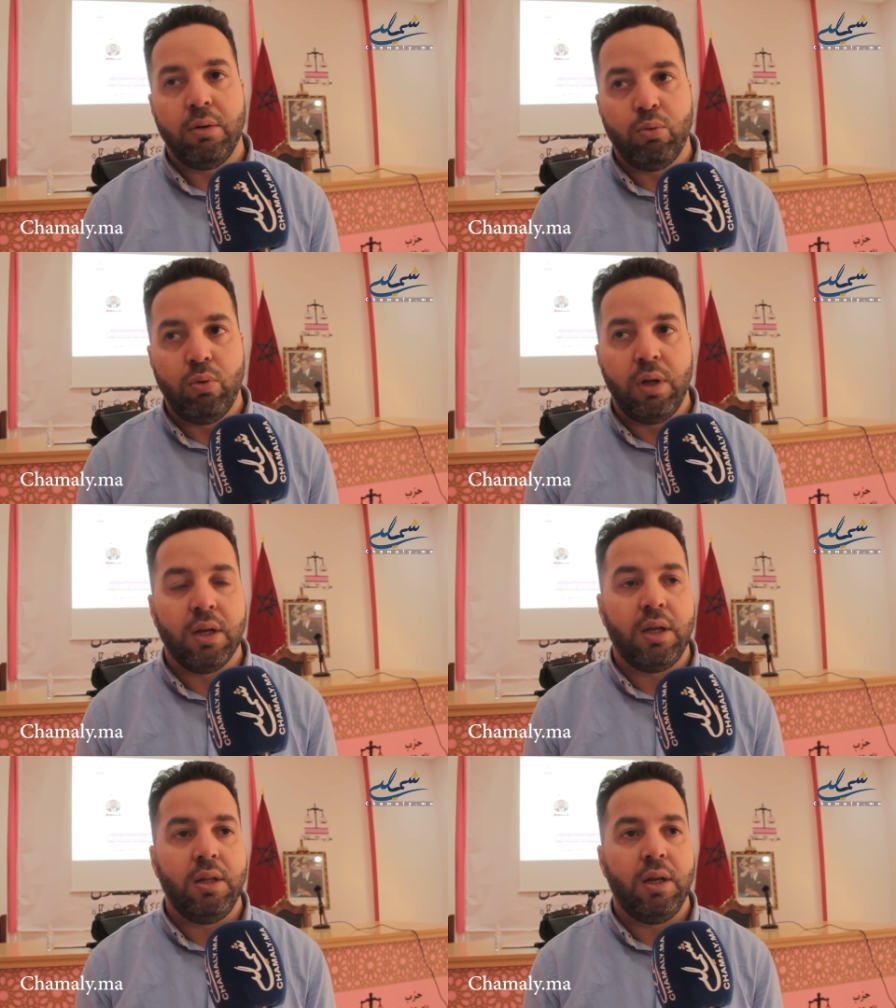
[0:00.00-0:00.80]

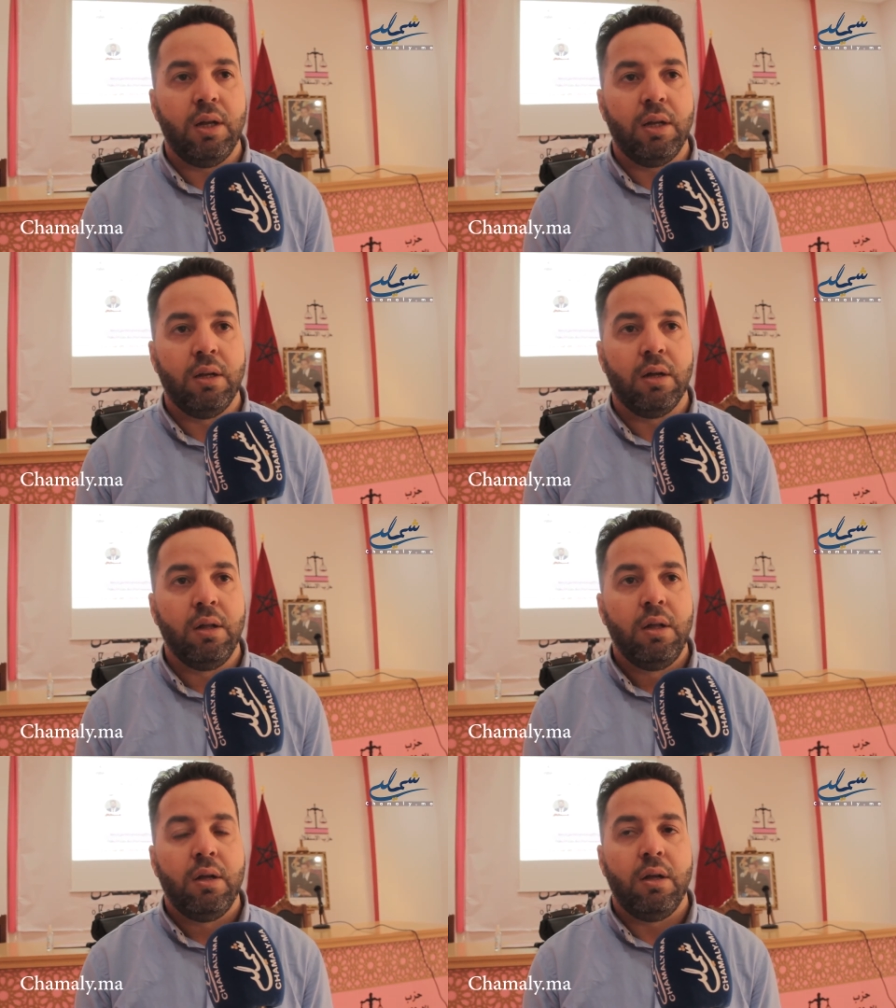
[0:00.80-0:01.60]
والاكيد على ان
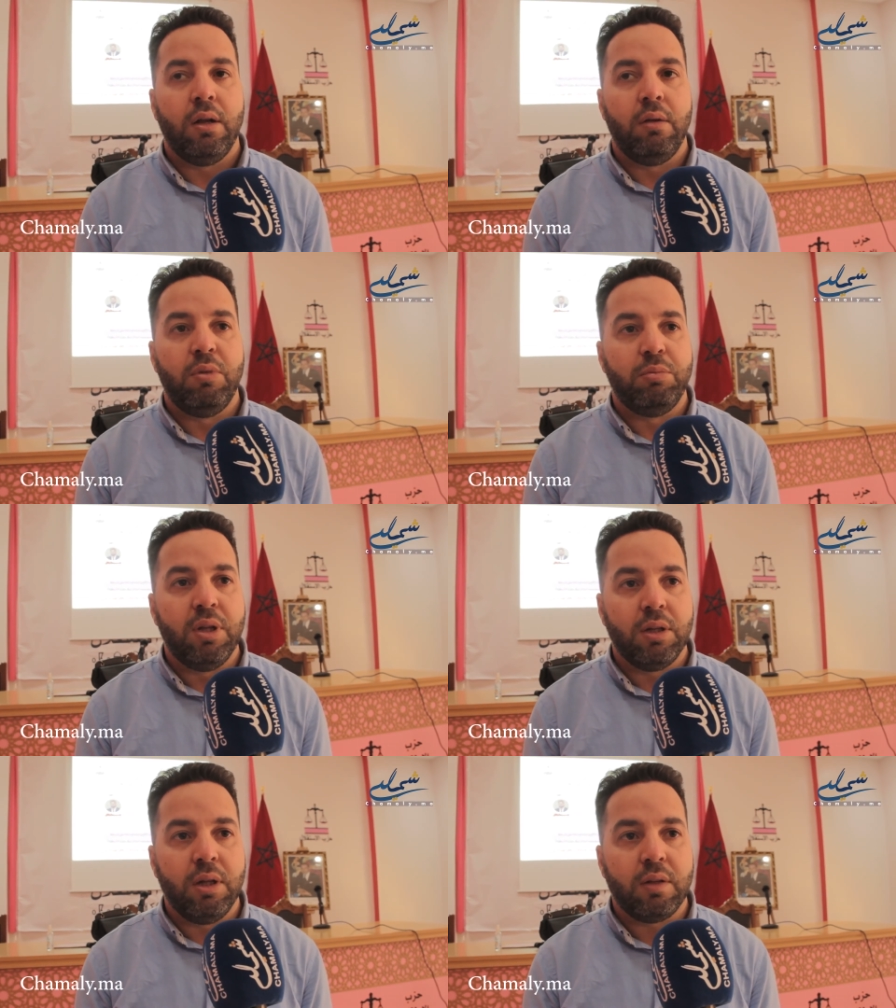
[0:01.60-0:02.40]

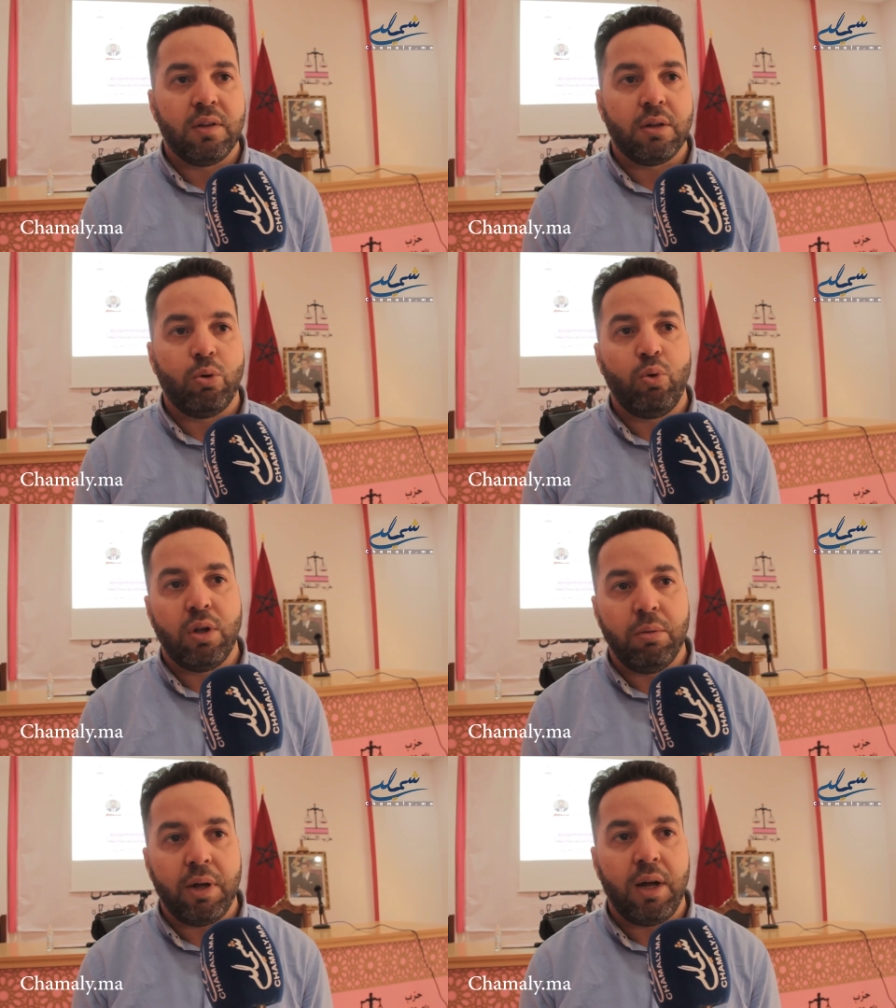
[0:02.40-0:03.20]
المبدا ديال التطوع
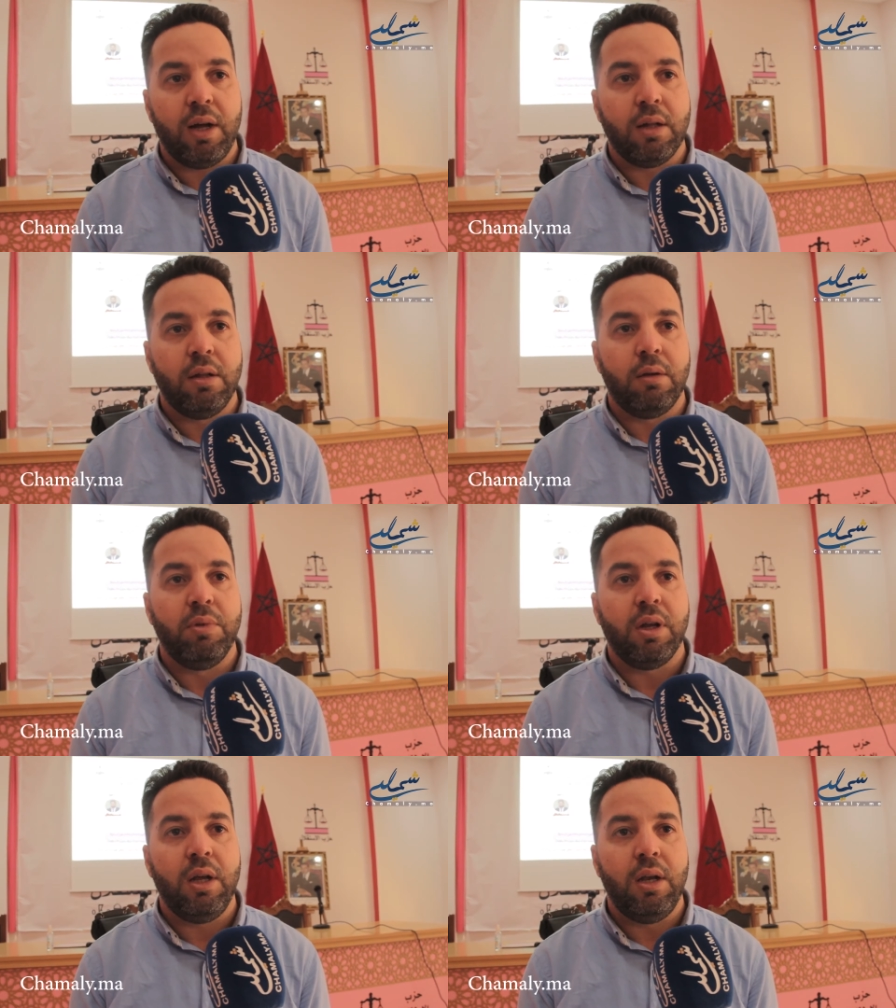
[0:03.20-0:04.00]
كيبقى حاضر
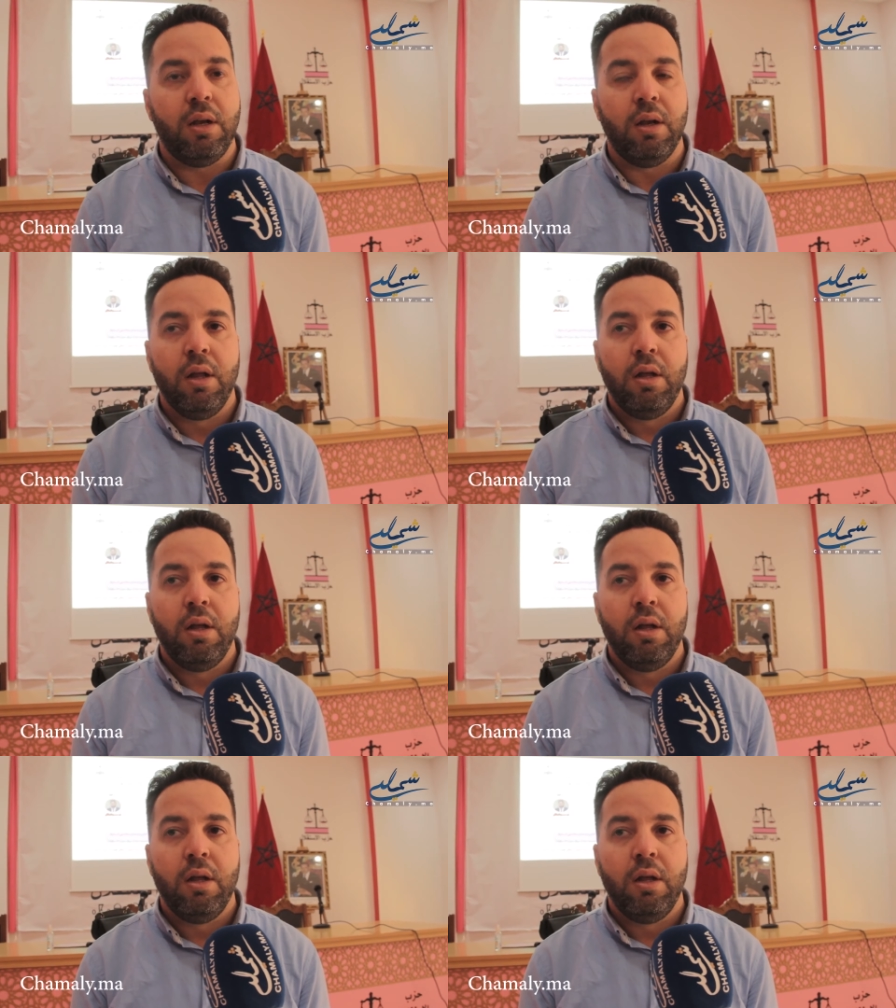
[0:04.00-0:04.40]
من خلال